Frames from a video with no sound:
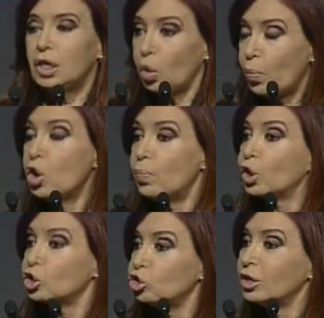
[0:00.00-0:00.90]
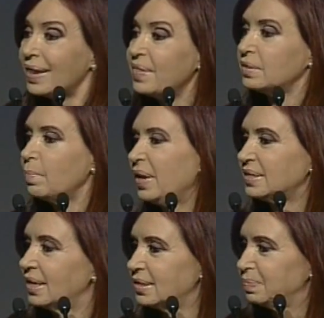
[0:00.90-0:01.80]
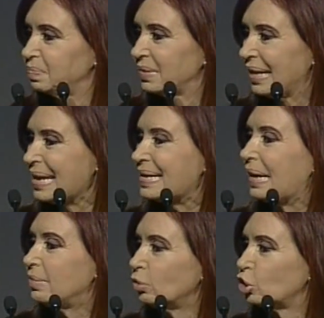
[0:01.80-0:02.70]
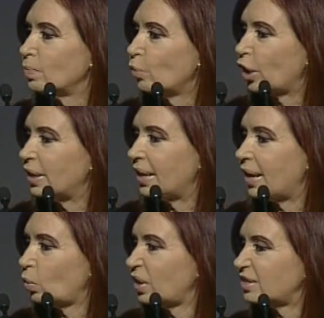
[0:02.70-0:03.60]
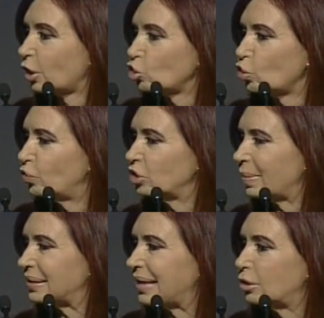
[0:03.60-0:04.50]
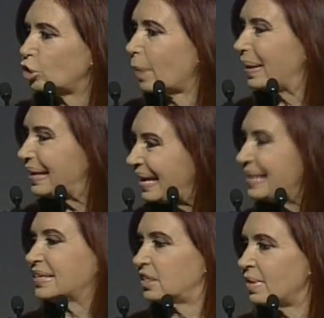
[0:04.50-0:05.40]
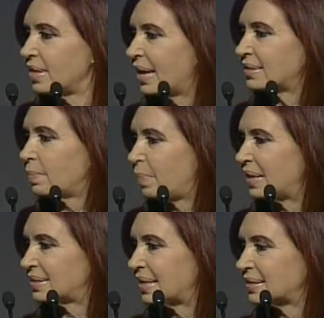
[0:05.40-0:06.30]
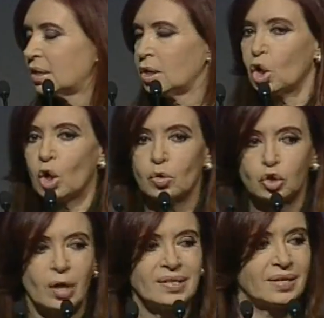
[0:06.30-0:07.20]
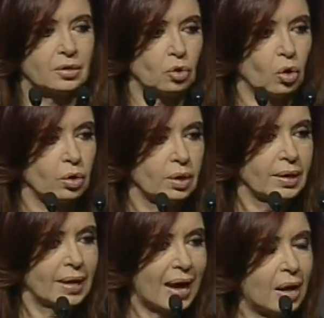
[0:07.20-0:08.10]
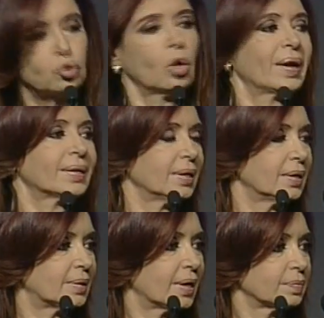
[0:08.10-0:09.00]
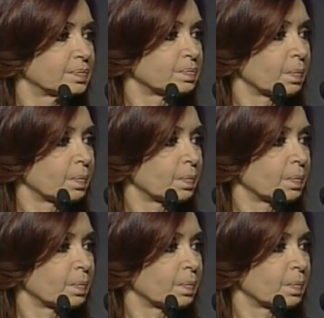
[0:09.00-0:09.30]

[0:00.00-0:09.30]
Y lo pongo porque son grandes empresas que al mismo tiempo generan un desarrollo fundamental de otras pequeñas y medianas empresas como son el sector autopartista.